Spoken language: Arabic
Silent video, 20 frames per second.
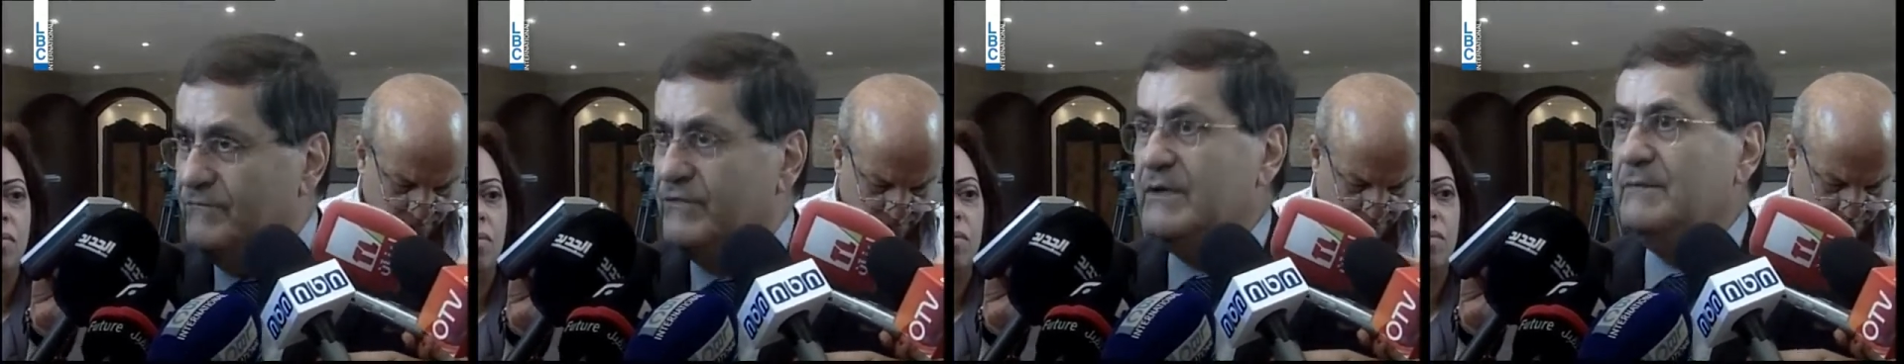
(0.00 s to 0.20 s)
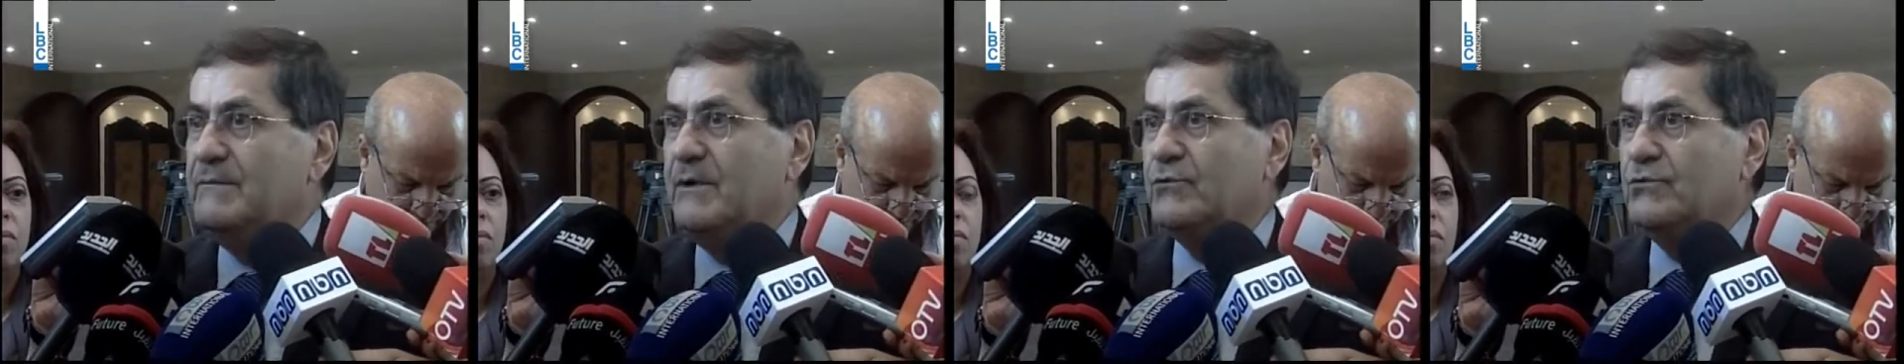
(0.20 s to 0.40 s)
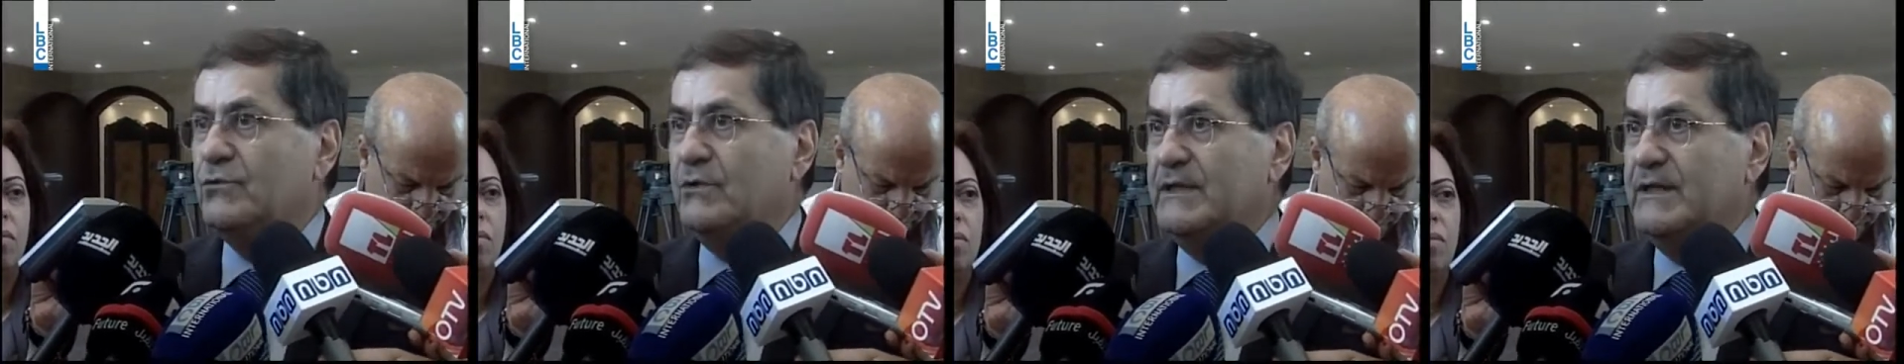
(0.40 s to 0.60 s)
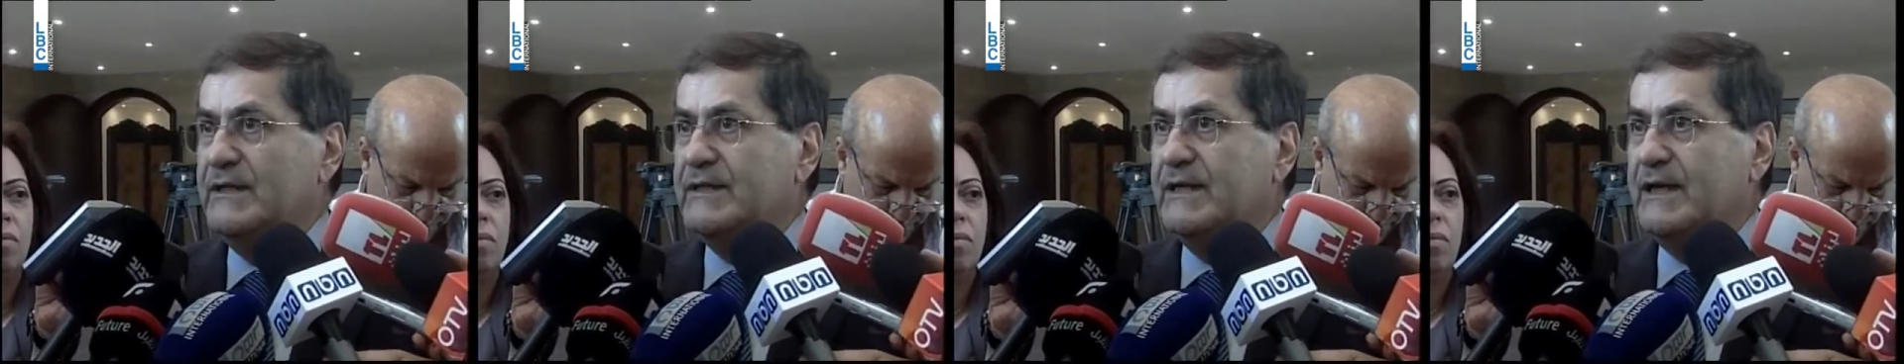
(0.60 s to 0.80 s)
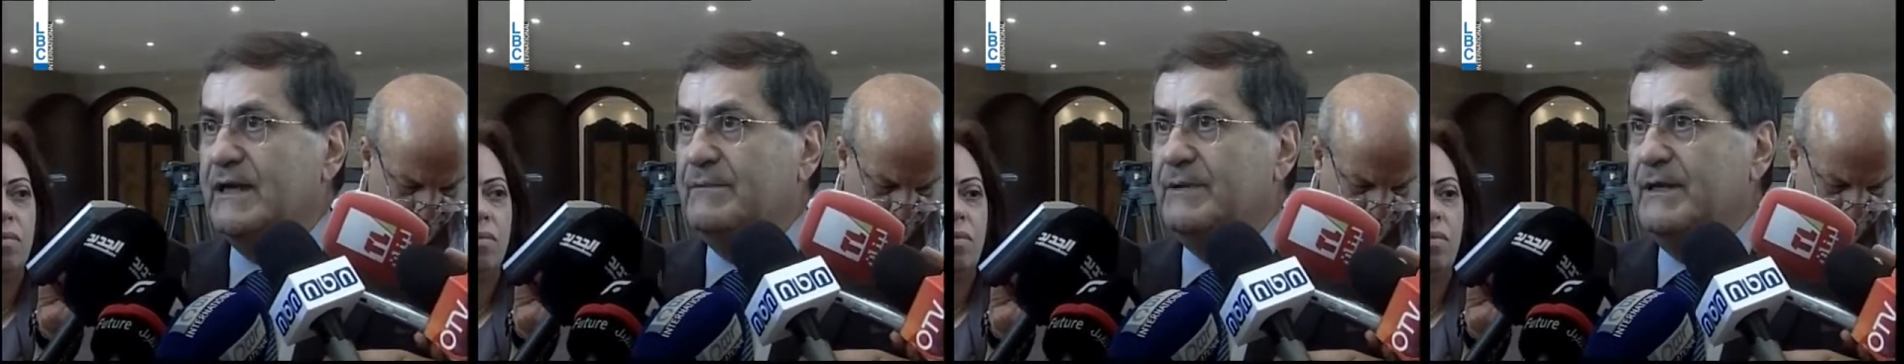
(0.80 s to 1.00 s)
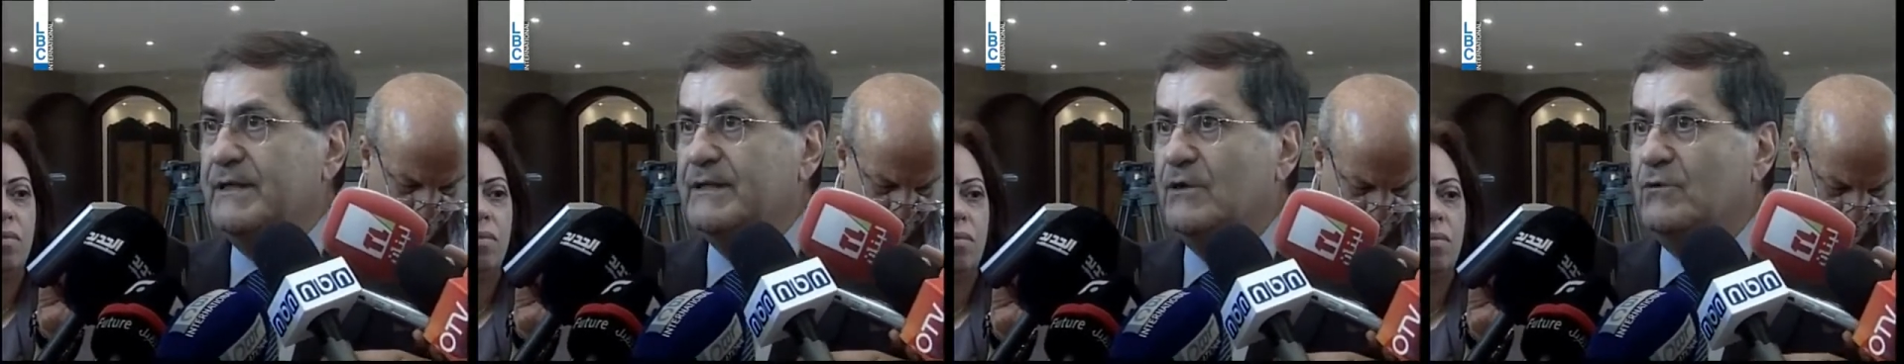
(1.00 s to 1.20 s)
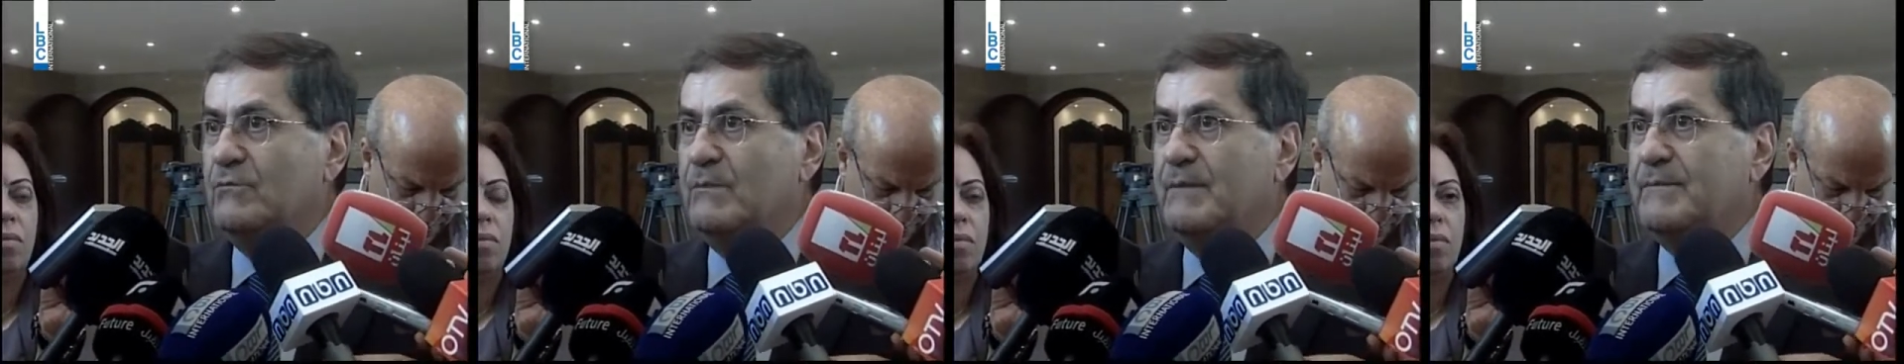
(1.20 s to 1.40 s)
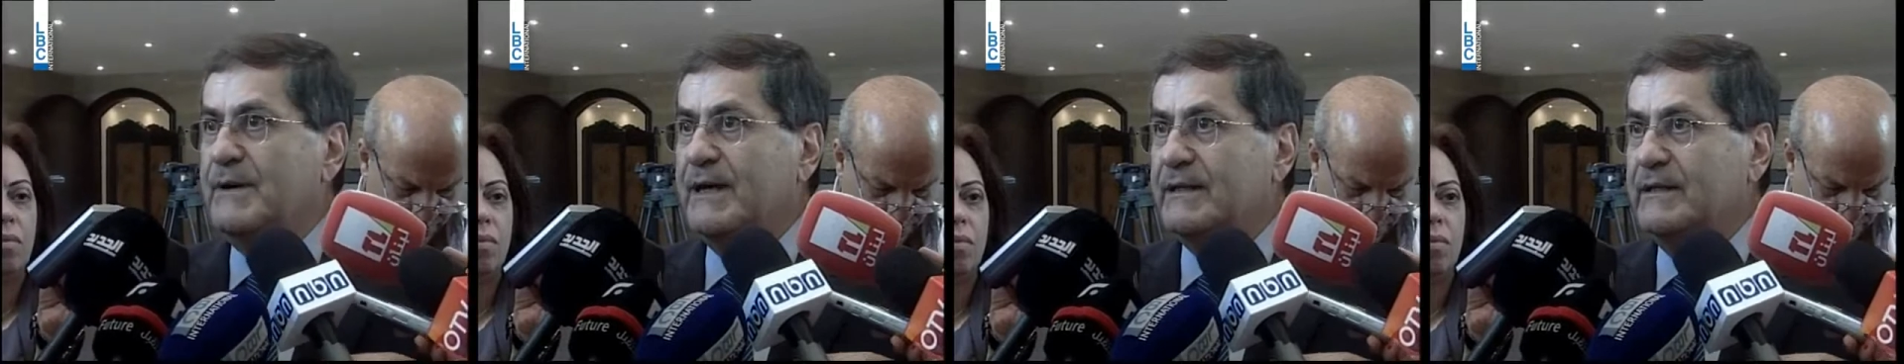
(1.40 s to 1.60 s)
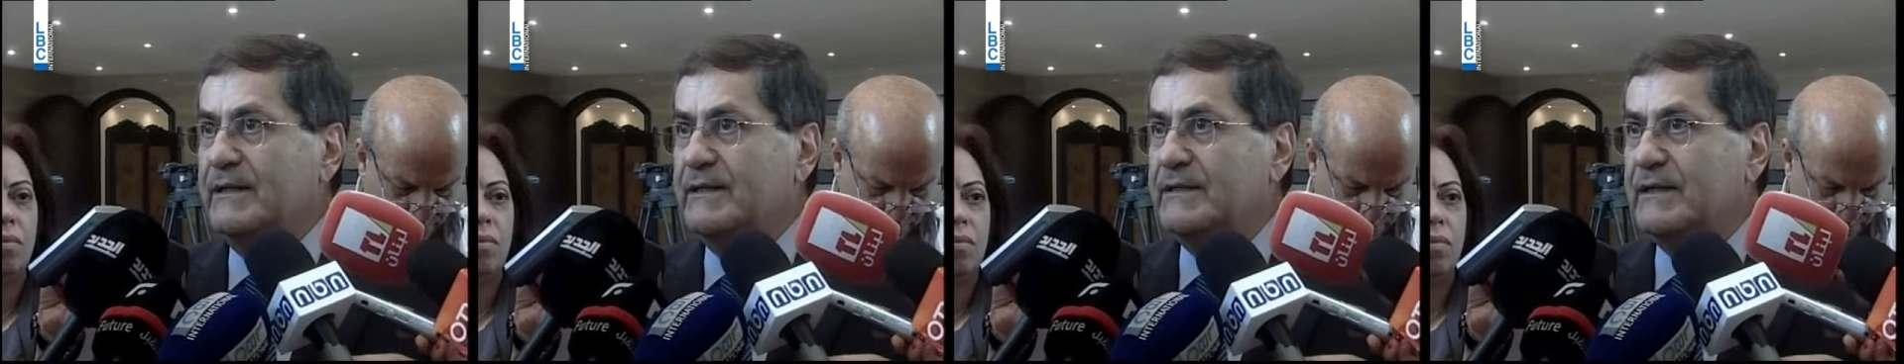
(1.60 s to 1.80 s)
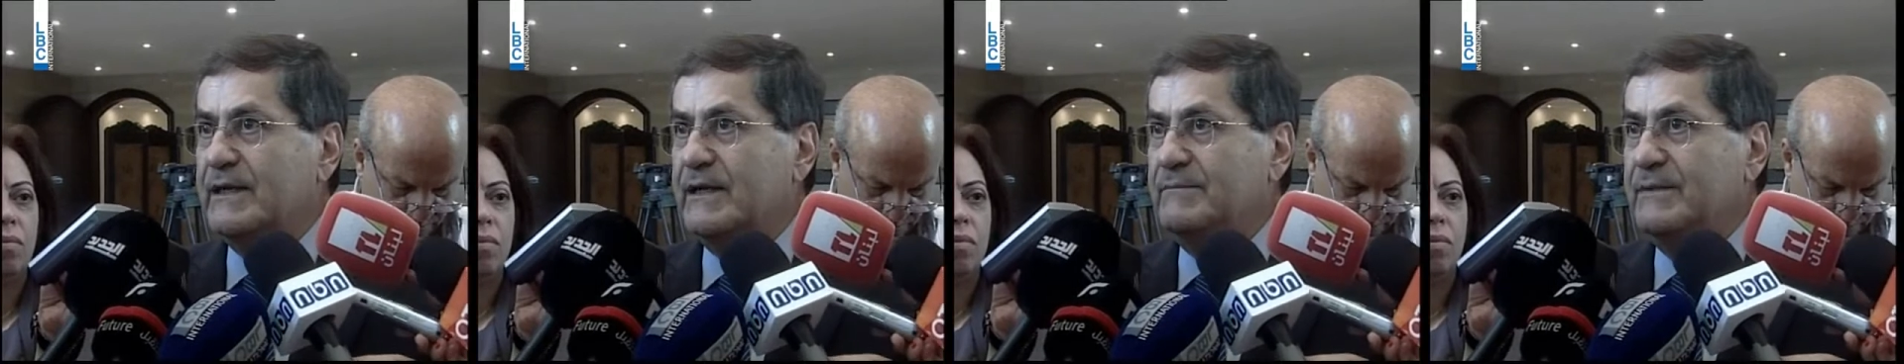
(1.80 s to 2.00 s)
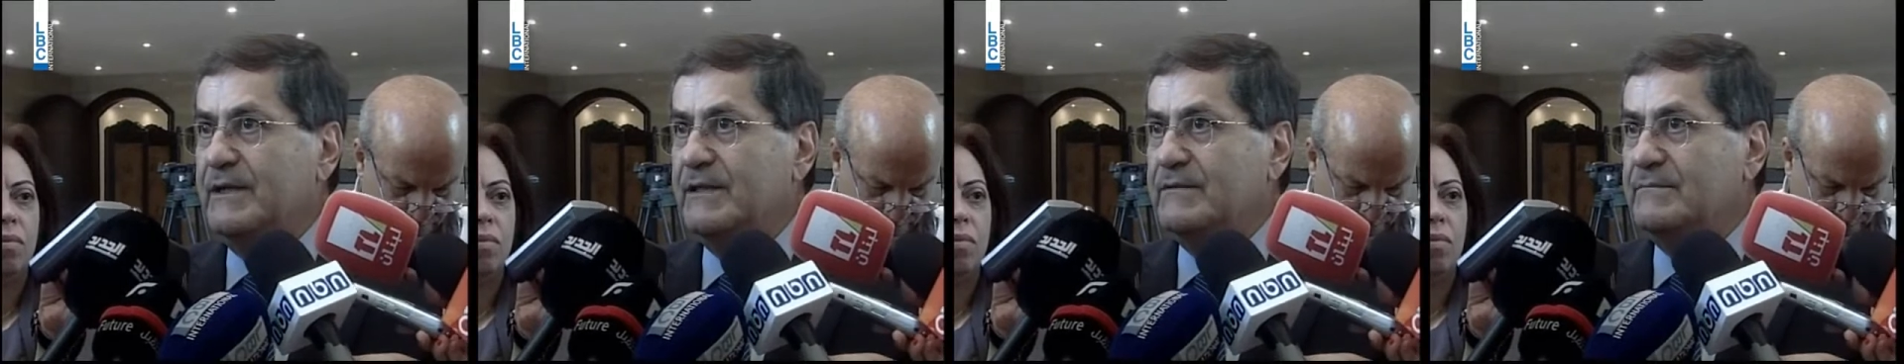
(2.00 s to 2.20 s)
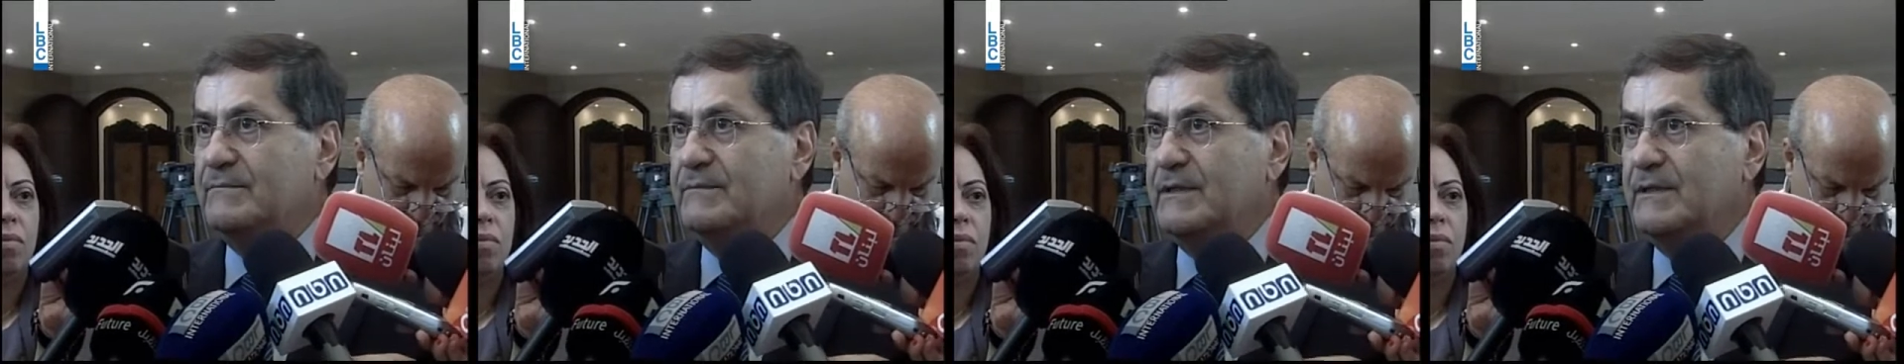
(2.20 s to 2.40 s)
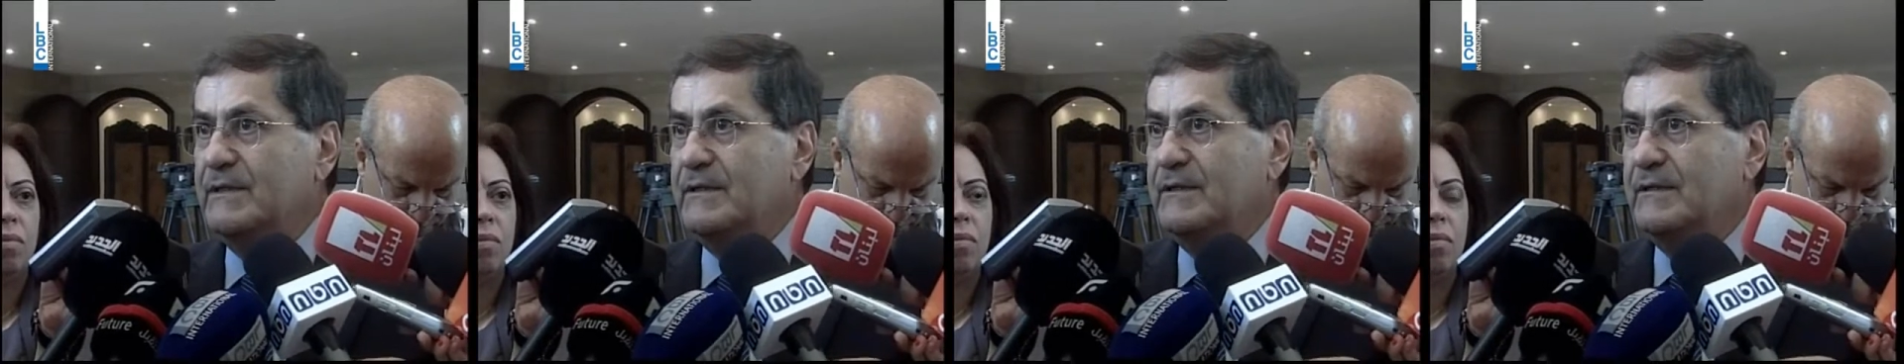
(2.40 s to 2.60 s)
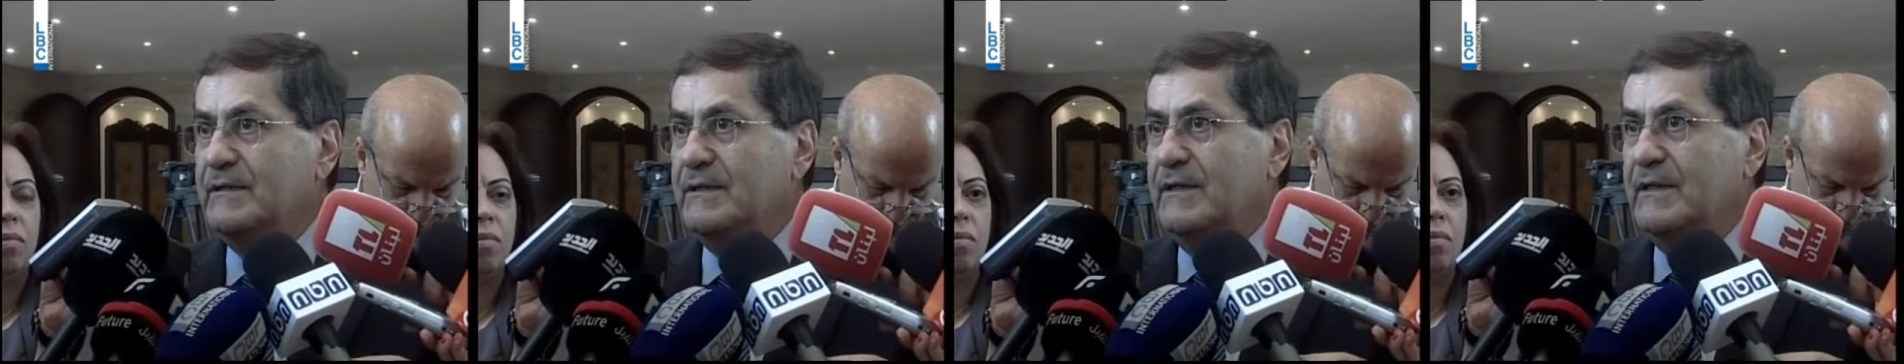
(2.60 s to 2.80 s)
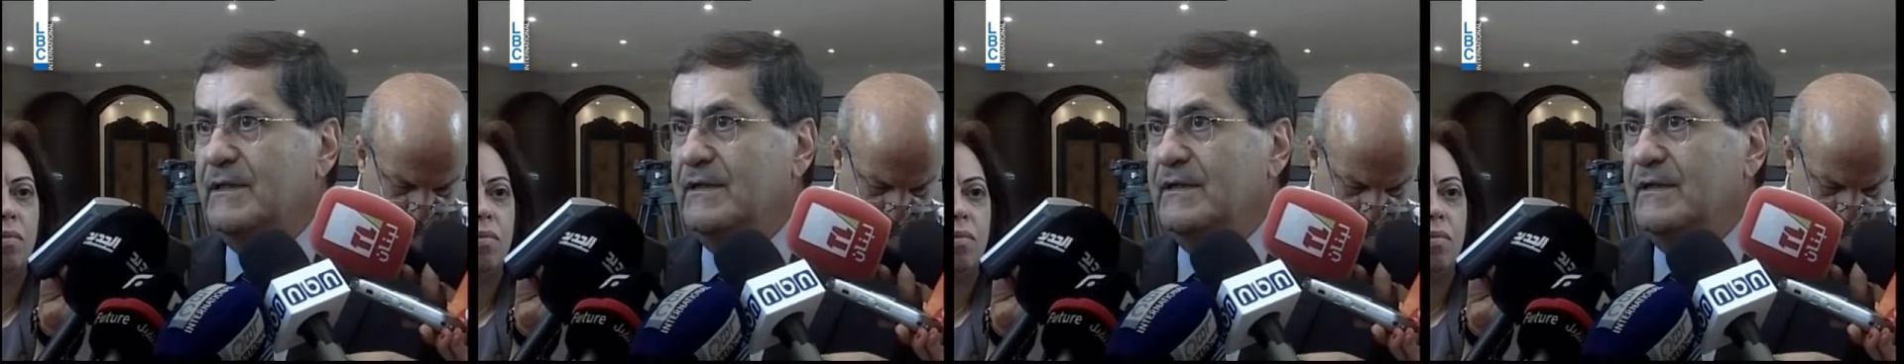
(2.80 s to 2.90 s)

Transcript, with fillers: في موضوع الانتخابات او ما بعد الانتخابات آه،